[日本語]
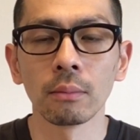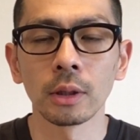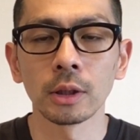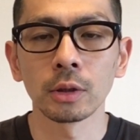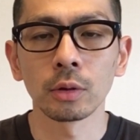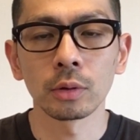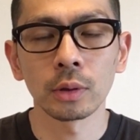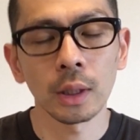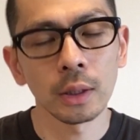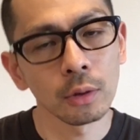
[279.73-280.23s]

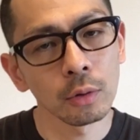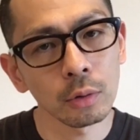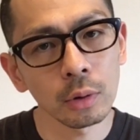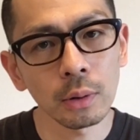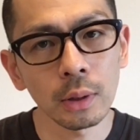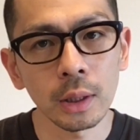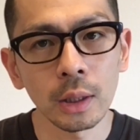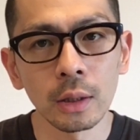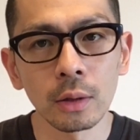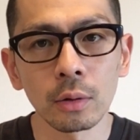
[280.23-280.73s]
状態によっ
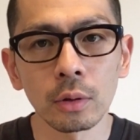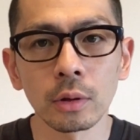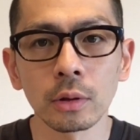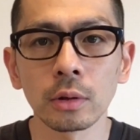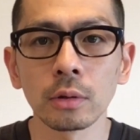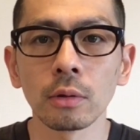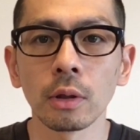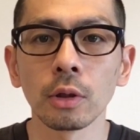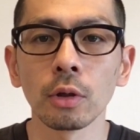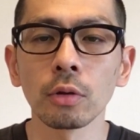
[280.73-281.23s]
ては筋トレす
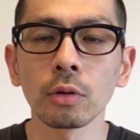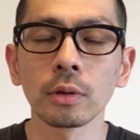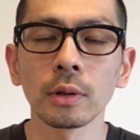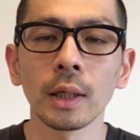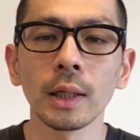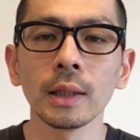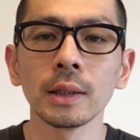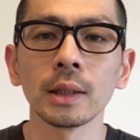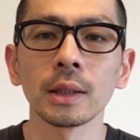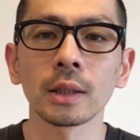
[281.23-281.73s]
るのは良く
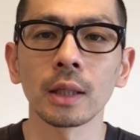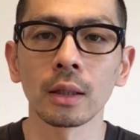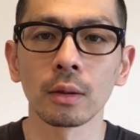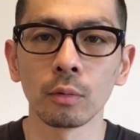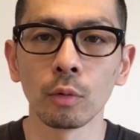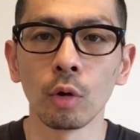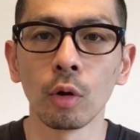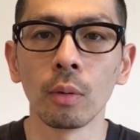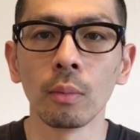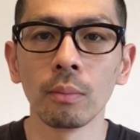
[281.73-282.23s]
ないんですけ
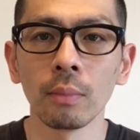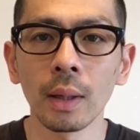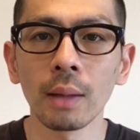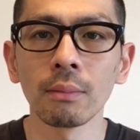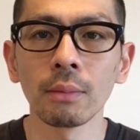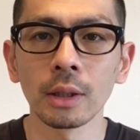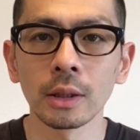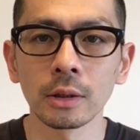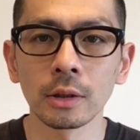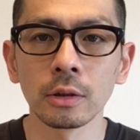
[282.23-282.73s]
ども、
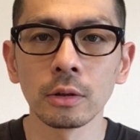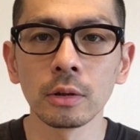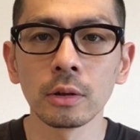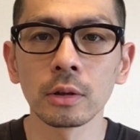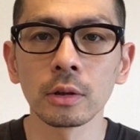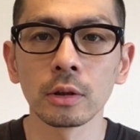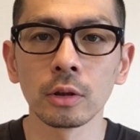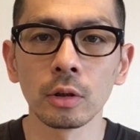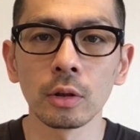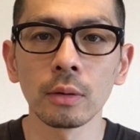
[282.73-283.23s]
手
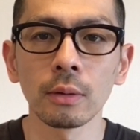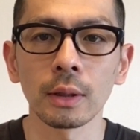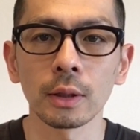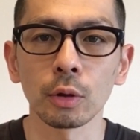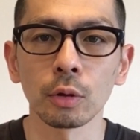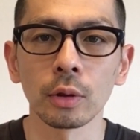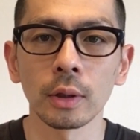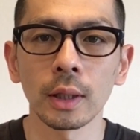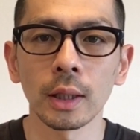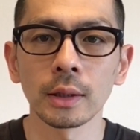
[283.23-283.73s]
術よりは
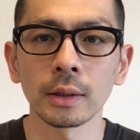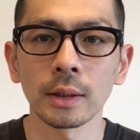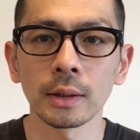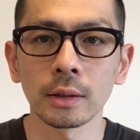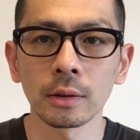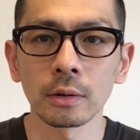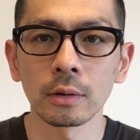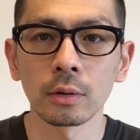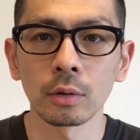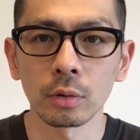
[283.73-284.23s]
取り返しが
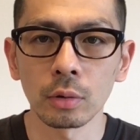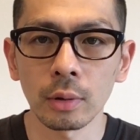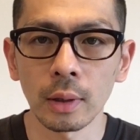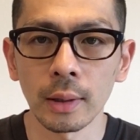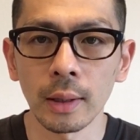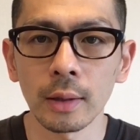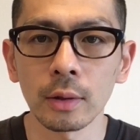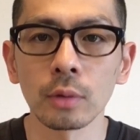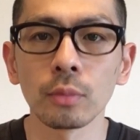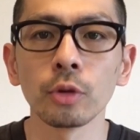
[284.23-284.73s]
つくこと
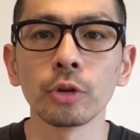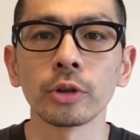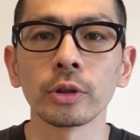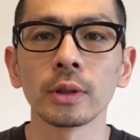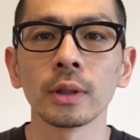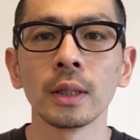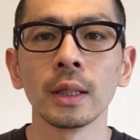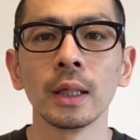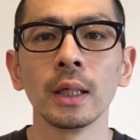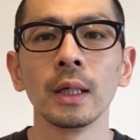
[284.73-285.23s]
かなと思うんで
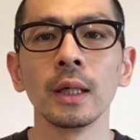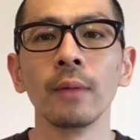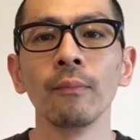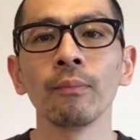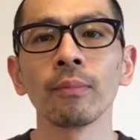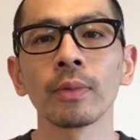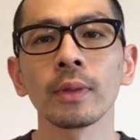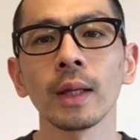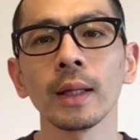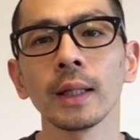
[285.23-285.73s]
す。
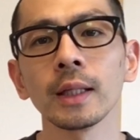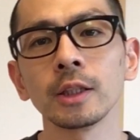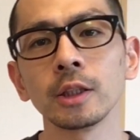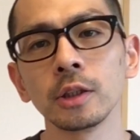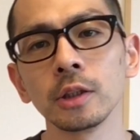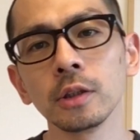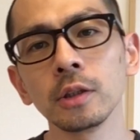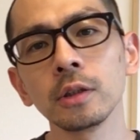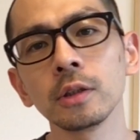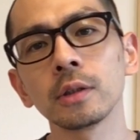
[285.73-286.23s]
ただ手
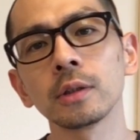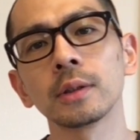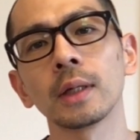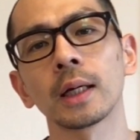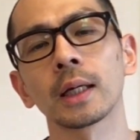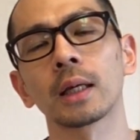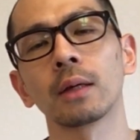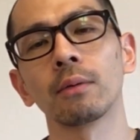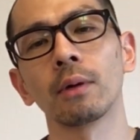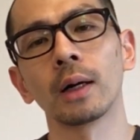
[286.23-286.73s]
術
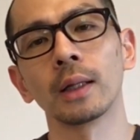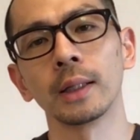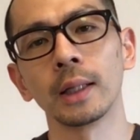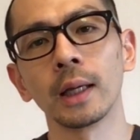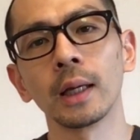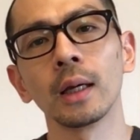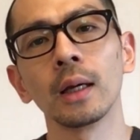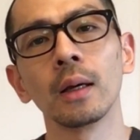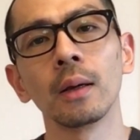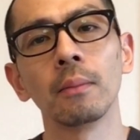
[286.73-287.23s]
だけは
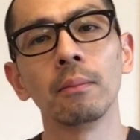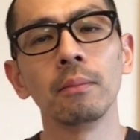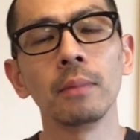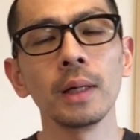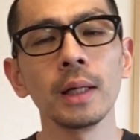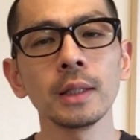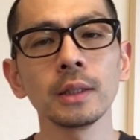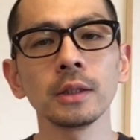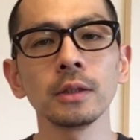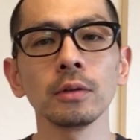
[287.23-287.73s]
ね、
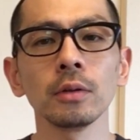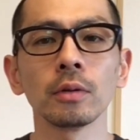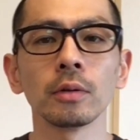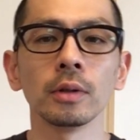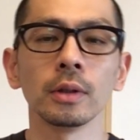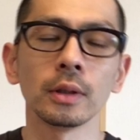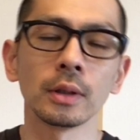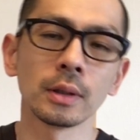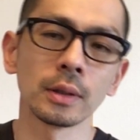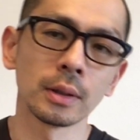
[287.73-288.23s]
メス
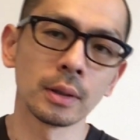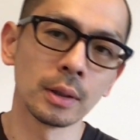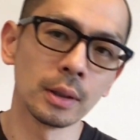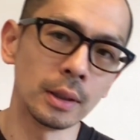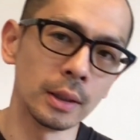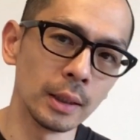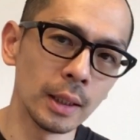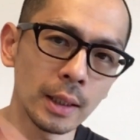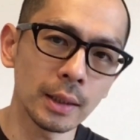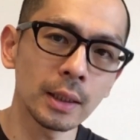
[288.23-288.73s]
を入
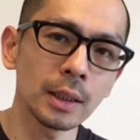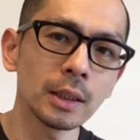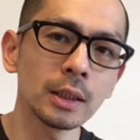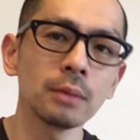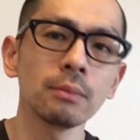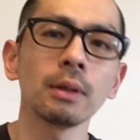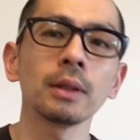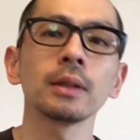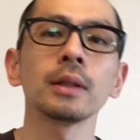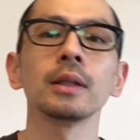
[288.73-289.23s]
れて
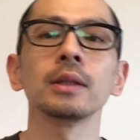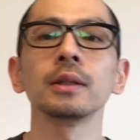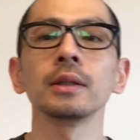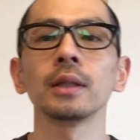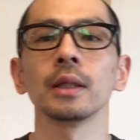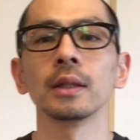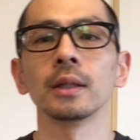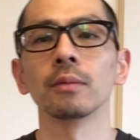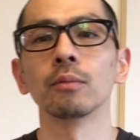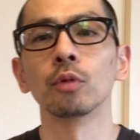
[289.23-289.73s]
しまった時
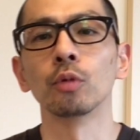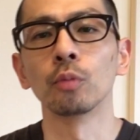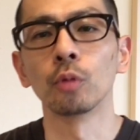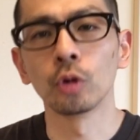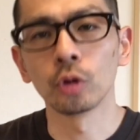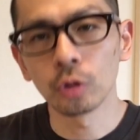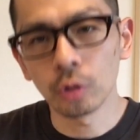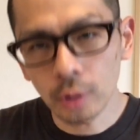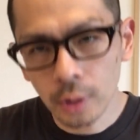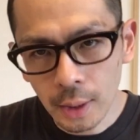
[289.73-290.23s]
点でもう
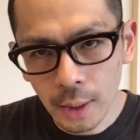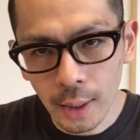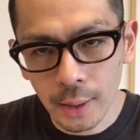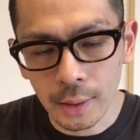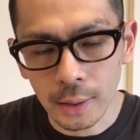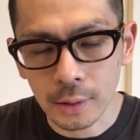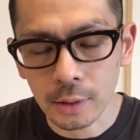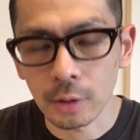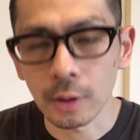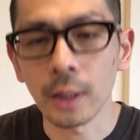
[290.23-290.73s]
戻れない
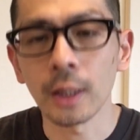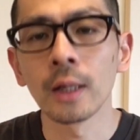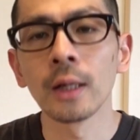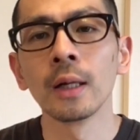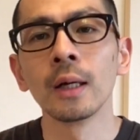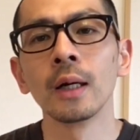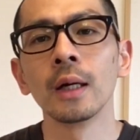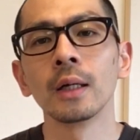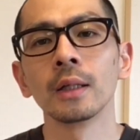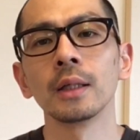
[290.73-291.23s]
んですよね。
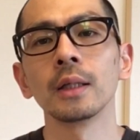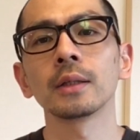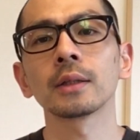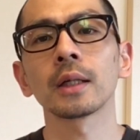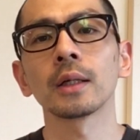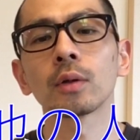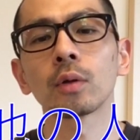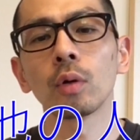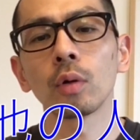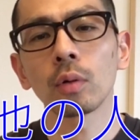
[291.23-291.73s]
です
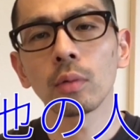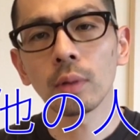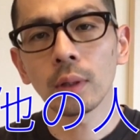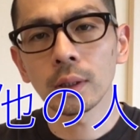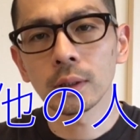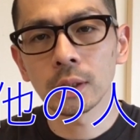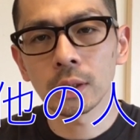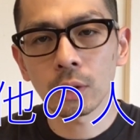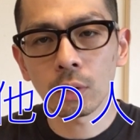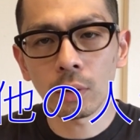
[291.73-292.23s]
からここ
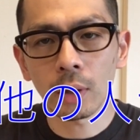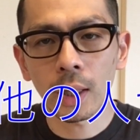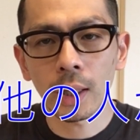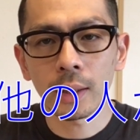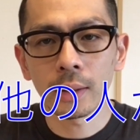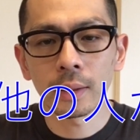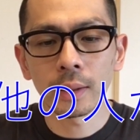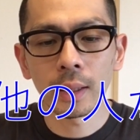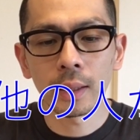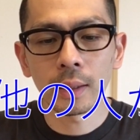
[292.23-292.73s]
は自己
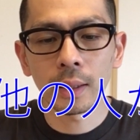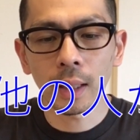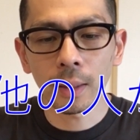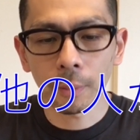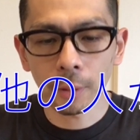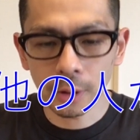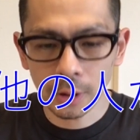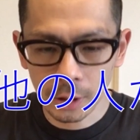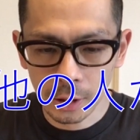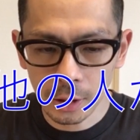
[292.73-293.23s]
判断で
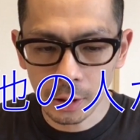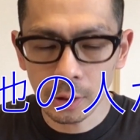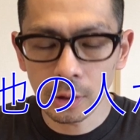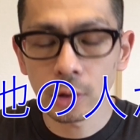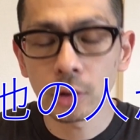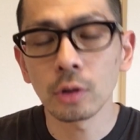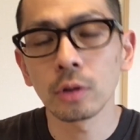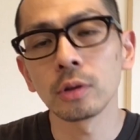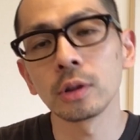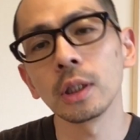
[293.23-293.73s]
やっぱり慎
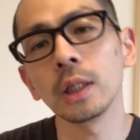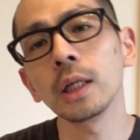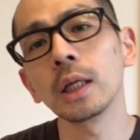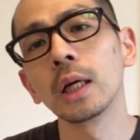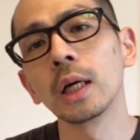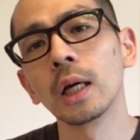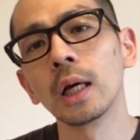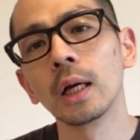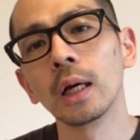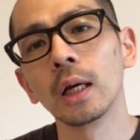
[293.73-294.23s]
重に、